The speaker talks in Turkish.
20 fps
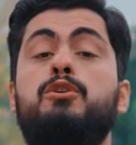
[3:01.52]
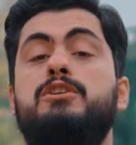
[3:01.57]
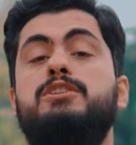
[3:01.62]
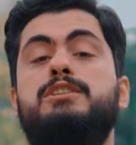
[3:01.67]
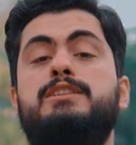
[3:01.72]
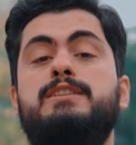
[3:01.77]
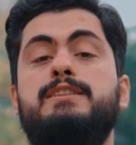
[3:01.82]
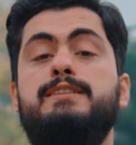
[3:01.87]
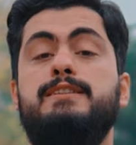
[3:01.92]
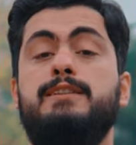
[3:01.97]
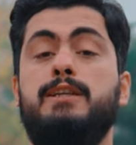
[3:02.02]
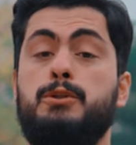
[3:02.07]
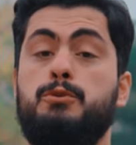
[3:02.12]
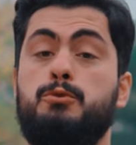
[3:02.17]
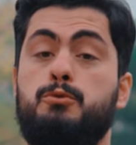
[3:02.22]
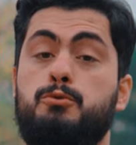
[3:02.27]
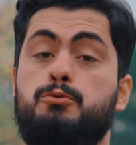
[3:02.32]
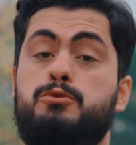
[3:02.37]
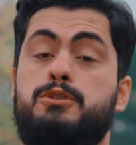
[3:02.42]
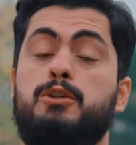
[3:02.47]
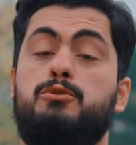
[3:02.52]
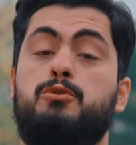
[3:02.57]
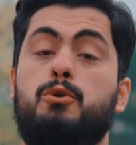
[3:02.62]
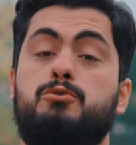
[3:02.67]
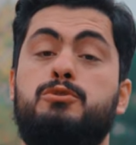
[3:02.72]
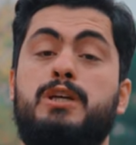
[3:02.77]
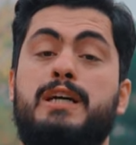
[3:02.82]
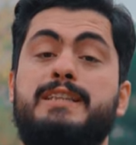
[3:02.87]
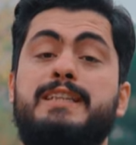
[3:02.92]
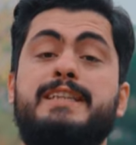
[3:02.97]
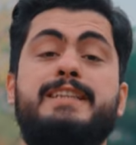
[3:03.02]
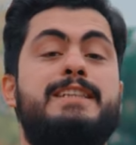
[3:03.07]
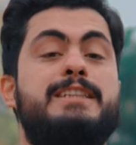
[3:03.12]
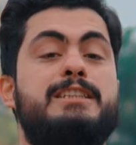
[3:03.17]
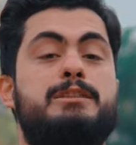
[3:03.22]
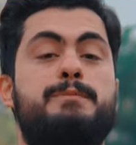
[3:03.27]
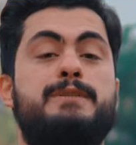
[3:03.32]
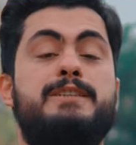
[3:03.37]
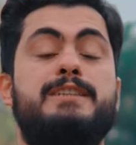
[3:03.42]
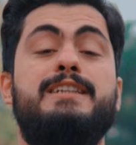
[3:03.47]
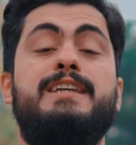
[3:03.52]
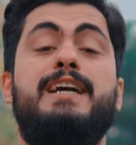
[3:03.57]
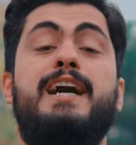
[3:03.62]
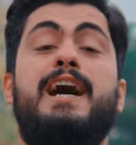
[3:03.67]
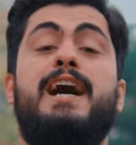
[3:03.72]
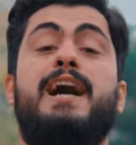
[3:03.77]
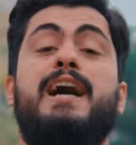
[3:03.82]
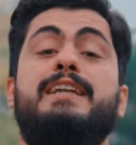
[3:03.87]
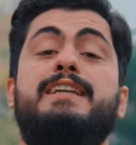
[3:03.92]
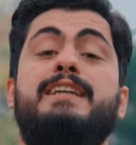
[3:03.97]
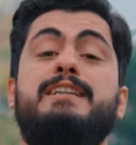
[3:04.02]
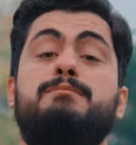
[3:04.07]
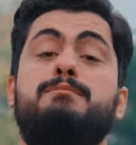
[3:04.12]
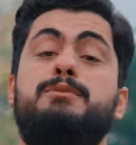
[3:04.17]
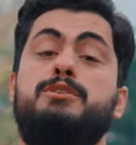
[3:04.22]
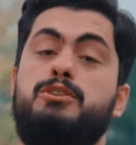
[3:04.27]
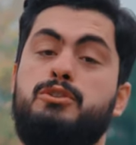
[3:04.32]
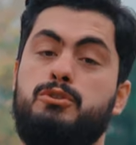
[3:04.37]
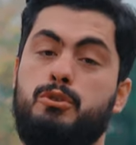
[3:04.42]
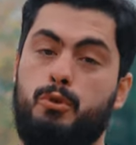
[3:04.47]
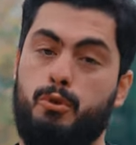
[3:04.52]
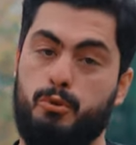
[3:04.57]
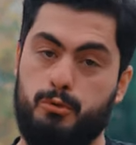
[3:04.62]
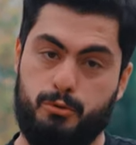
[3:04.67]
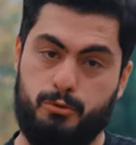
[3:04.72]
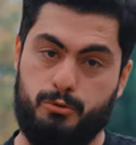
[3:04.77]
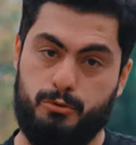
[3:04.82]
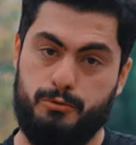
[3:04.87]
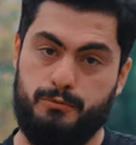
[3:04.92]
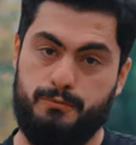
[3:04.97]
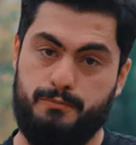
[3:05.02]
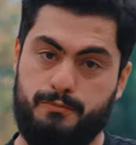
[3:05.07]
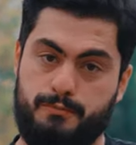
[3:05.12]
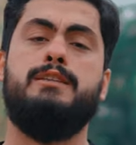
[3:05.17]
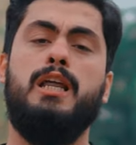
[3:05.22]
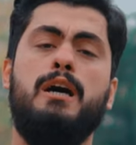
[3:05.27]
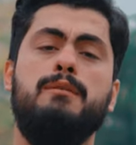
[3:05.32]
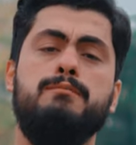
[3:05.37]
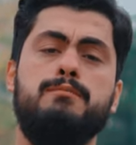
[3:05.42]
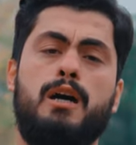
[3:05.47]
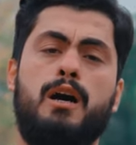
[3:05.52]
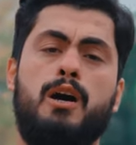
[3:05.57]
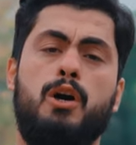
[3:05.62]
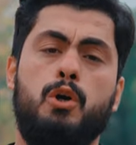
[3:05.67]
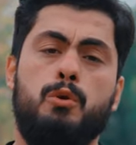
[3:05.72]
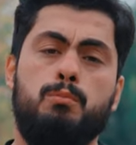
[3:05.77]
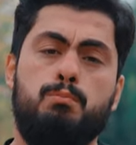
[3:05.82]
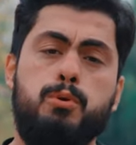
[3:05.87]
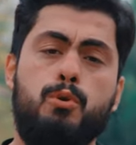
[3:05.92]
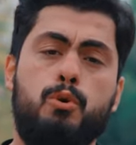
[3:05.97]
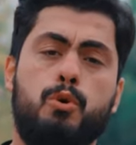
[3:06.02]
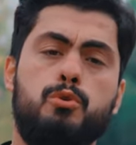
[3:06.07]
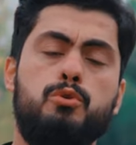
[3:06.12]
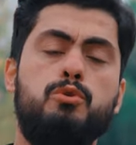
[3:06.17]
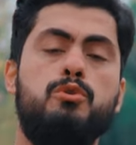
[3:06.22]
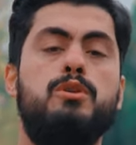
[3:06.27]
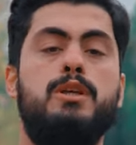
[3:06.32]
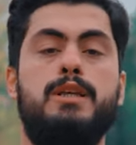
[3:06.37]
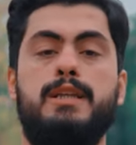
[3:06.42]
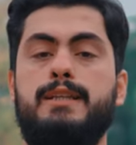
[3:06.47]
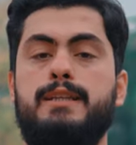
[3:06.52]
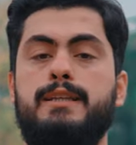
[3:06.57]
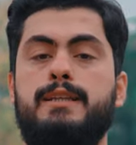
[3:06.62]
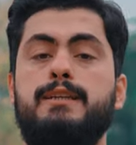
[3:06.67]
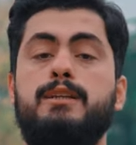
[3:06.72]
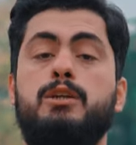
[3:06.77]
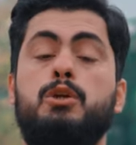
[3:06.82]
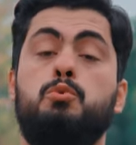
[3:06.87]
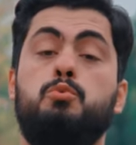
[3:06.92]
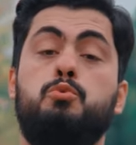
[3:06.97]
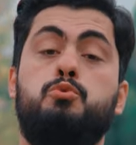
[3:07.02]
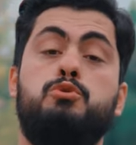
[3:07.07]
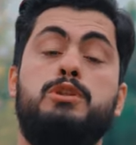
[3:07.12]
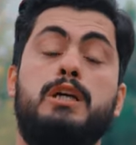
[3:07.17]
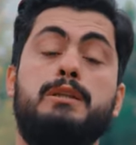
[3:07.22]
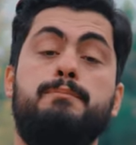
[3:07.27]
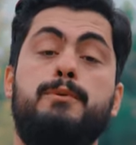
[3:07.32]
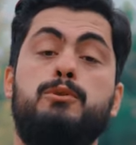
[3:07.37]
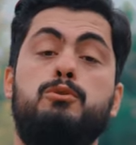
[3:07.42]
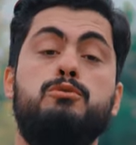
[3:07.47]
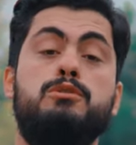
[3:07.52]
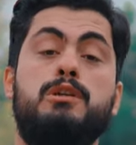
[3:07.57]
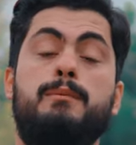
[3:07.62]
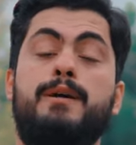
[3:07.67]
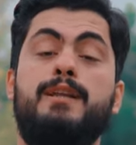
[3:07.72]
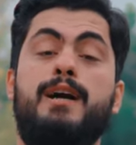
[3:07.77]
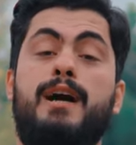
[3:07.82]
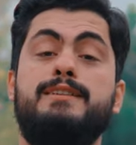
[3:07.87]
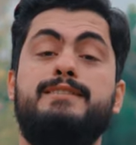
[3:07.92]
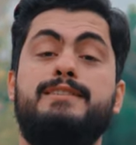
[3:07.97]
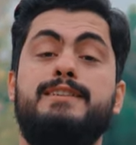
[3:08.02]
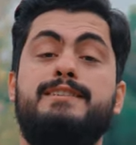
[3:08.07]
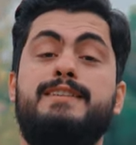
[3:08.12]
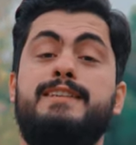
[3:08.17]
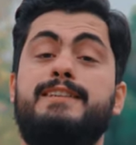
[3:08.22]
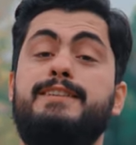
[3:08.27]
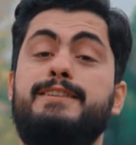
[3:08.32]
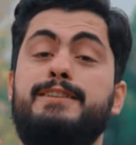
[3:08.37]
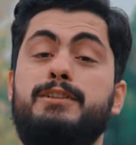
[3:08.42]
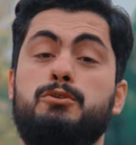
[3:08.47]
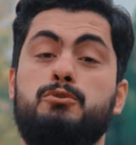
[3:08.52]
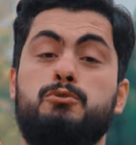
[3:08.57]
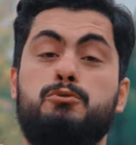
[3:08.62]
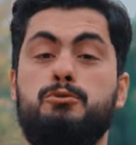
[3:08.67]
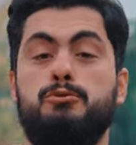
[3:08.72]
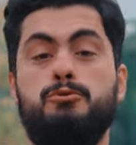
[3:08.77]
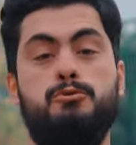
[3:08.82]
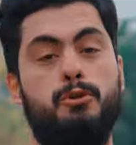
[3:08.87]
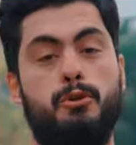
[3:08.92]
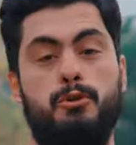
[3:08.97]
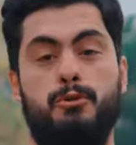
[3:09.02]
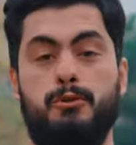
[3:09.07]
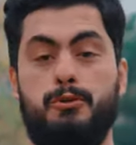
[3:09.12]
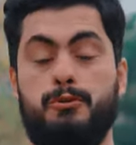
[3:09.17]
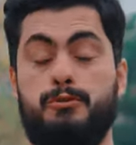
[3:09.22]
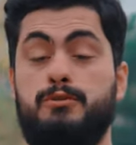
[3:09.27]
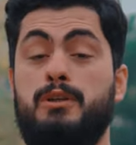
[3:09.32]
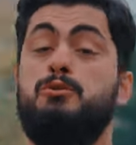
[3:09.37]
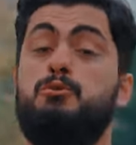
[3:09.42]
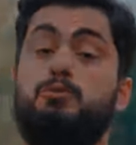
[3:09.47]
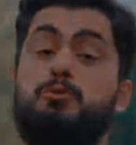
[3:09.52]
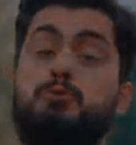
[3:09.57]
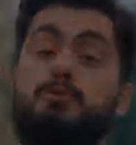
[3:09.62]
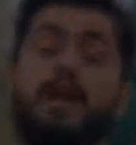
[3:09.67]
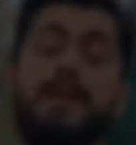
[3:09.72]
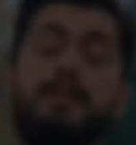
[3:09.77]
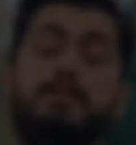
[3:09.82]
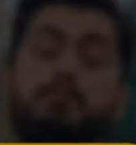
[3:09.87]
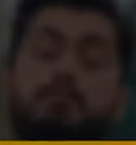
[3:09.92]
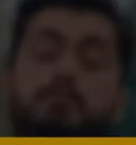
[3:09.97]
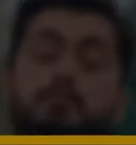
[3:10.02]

o işin %90'lık kısmını halletmiş olursun. Tam da bu konuyla ilgili Üstad Bediüzzaman Hazretleri şunu söylüyor. Güzel